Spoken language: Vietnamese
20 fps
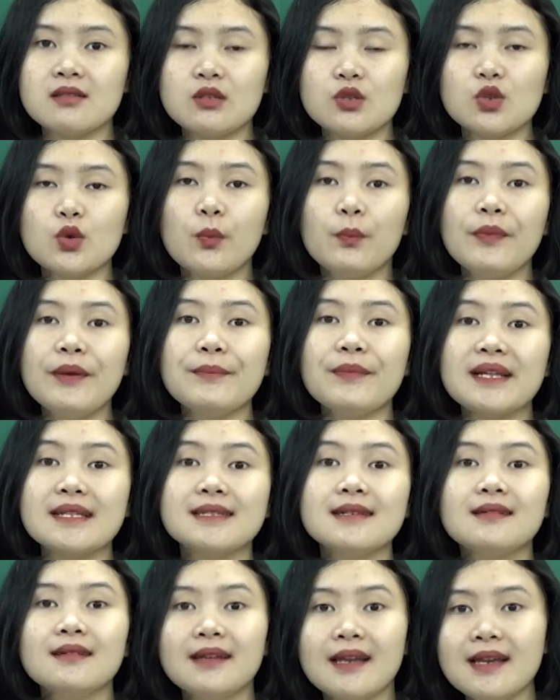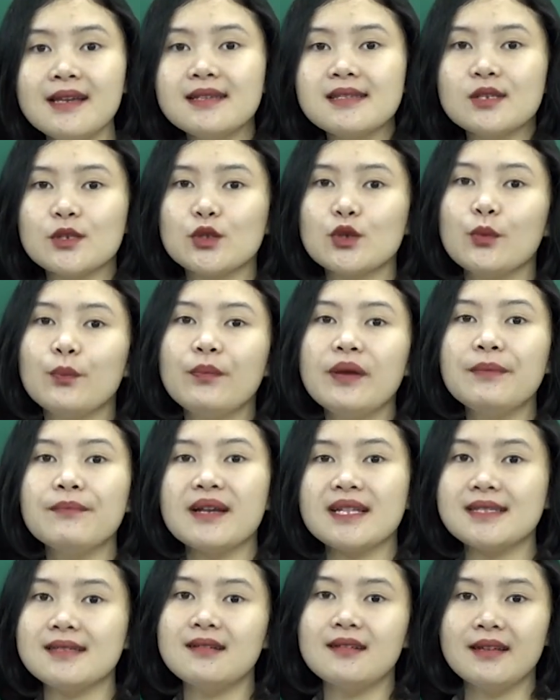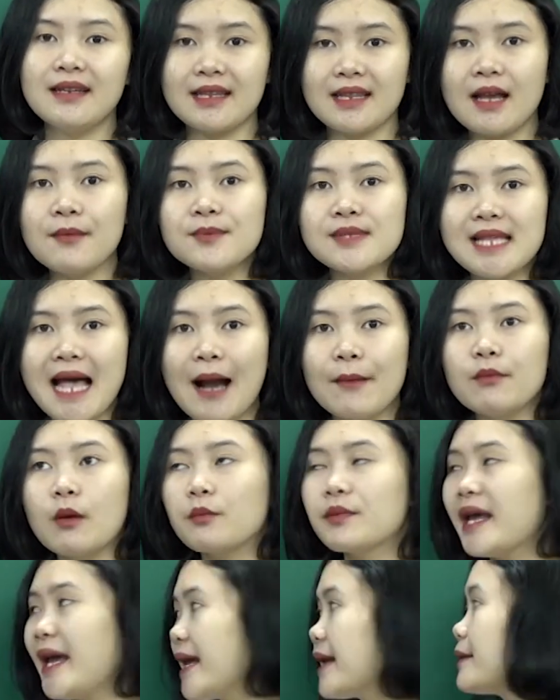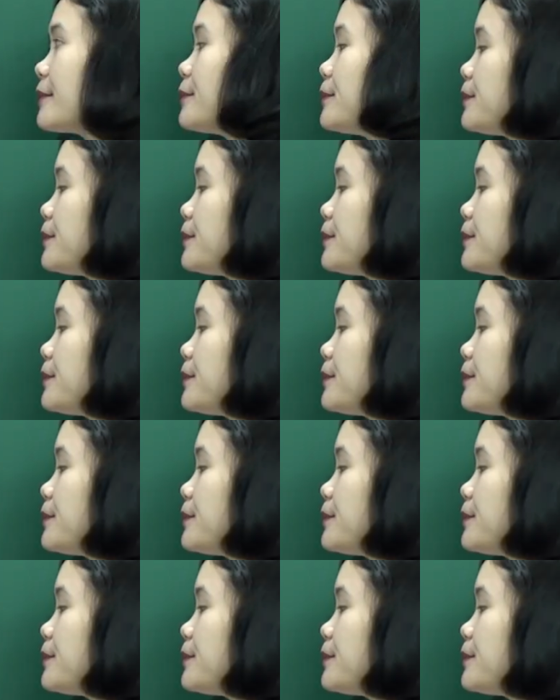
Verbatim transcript: sử dụng pin mặt trời đấy, sử dụng pin mặt trời để thắp sáng bóng đèn.